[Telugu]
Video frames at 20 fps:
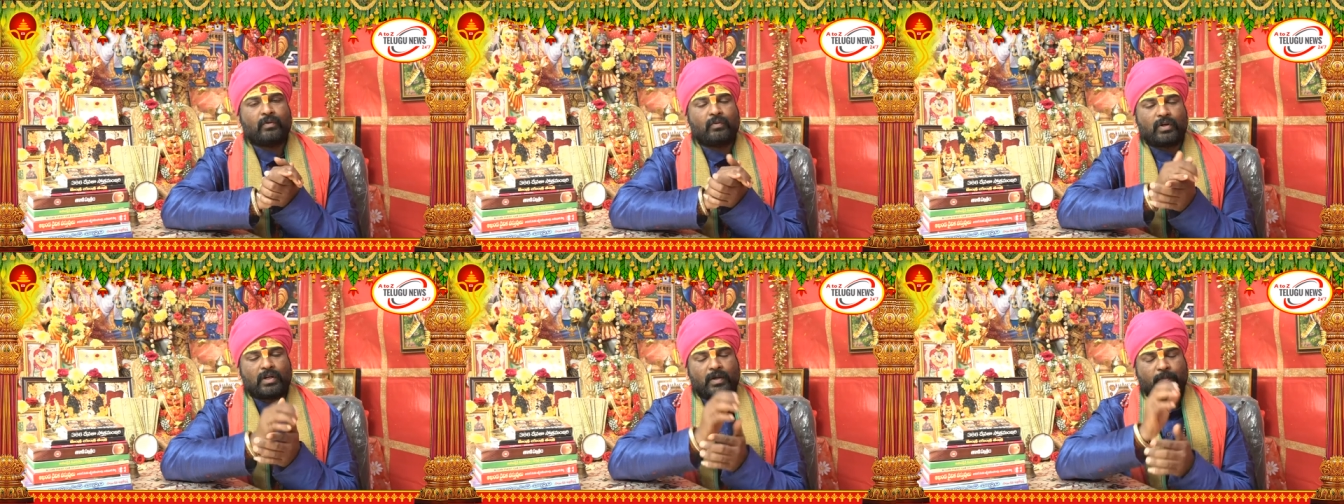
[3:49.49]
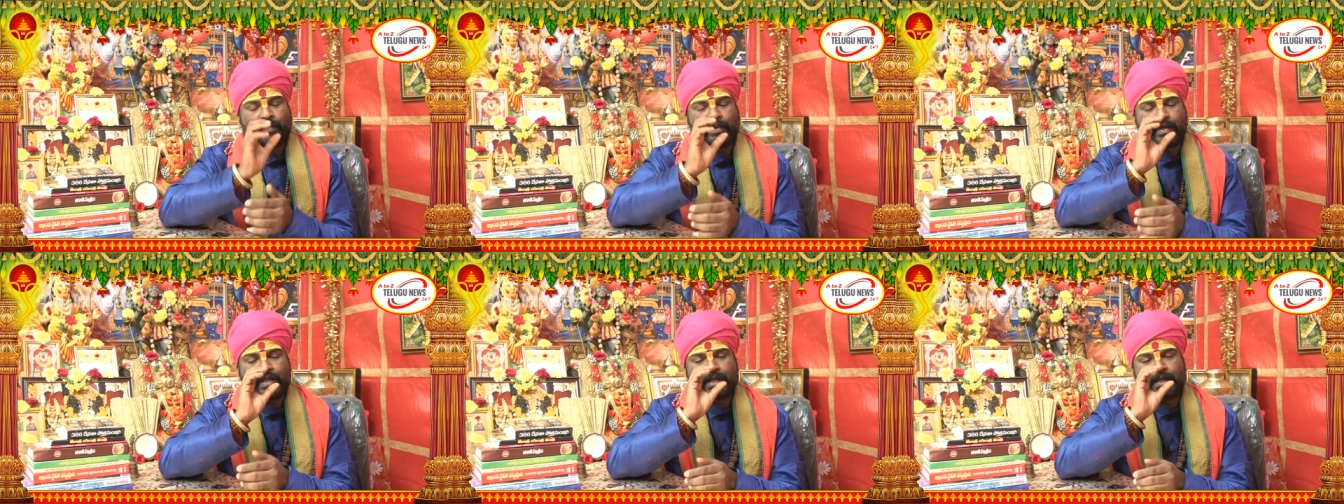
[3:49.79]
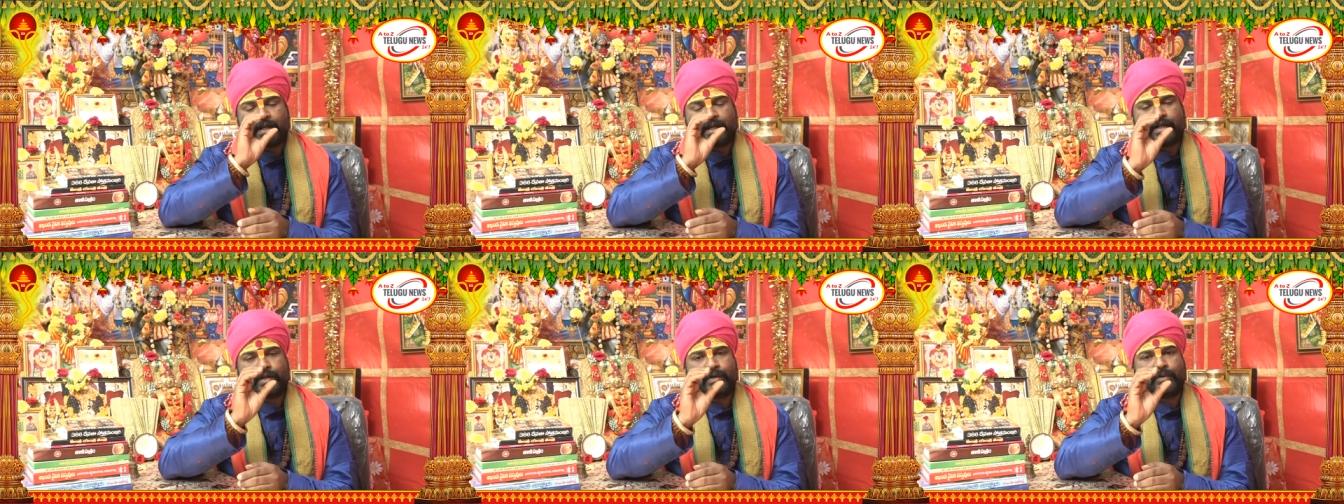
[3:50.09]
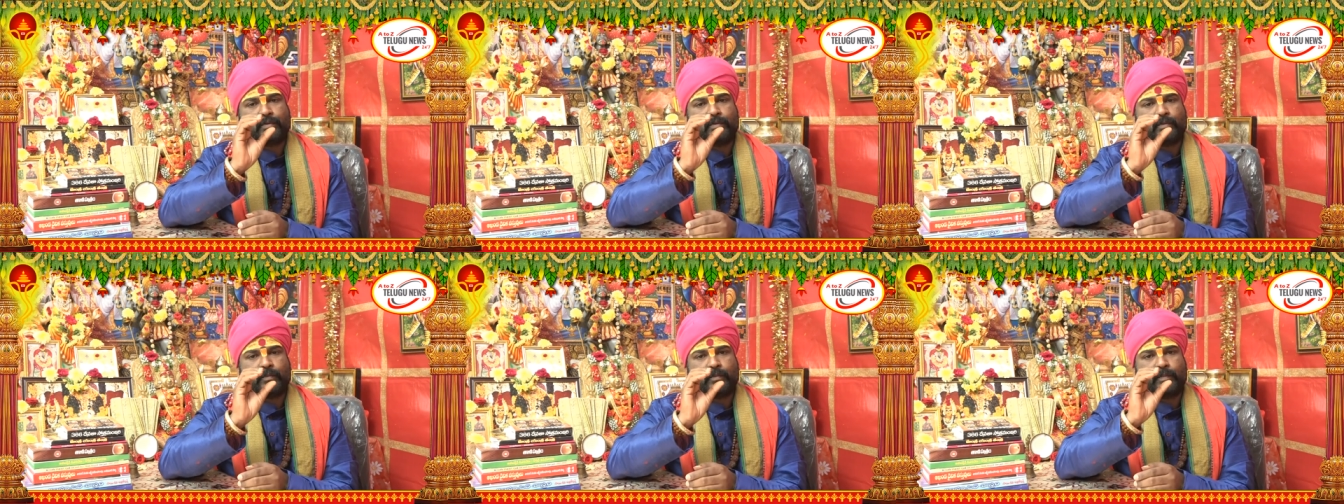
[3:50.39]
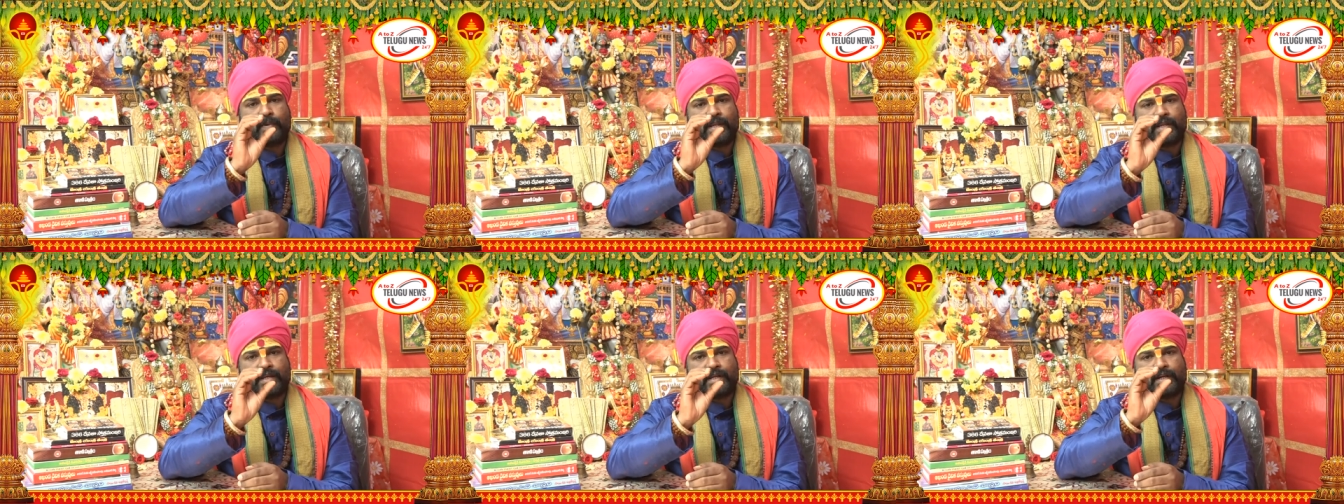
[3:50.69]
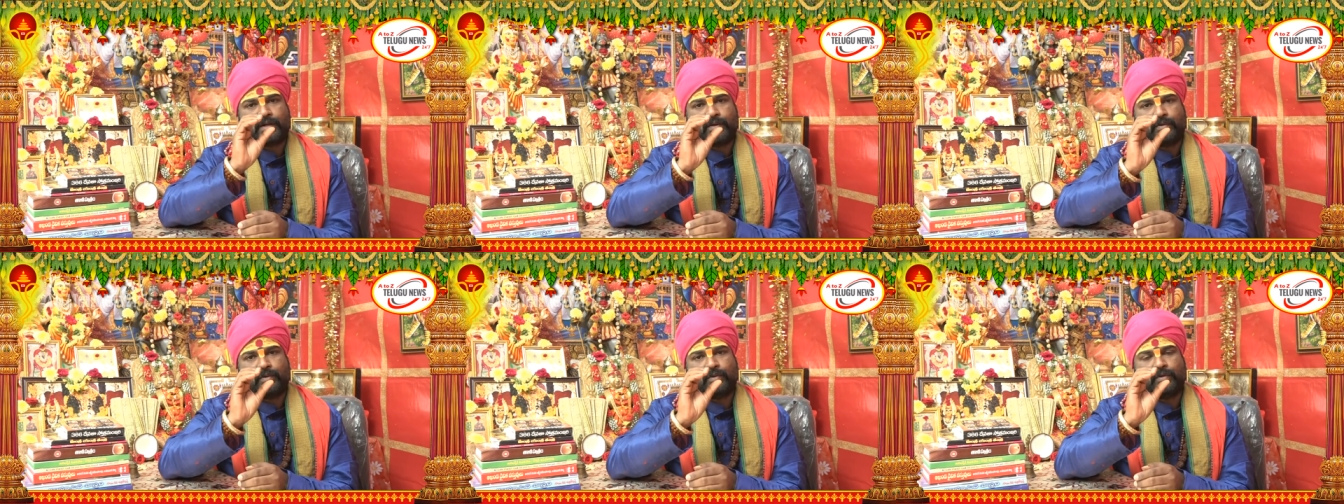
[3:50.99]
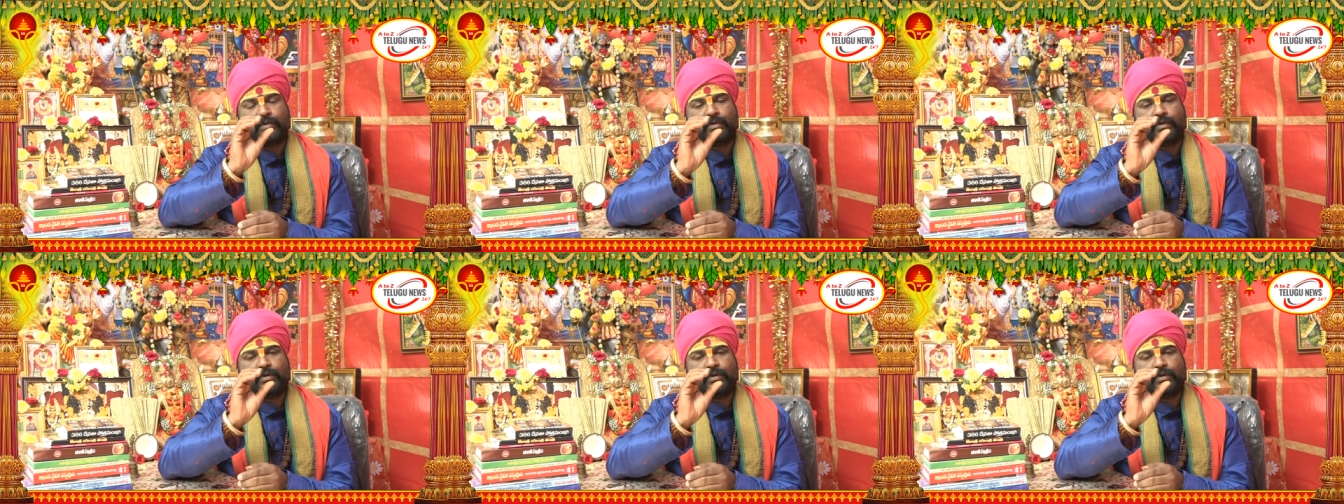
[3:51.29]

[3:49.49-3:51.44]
ఒక పిరిగడు పిరికెడు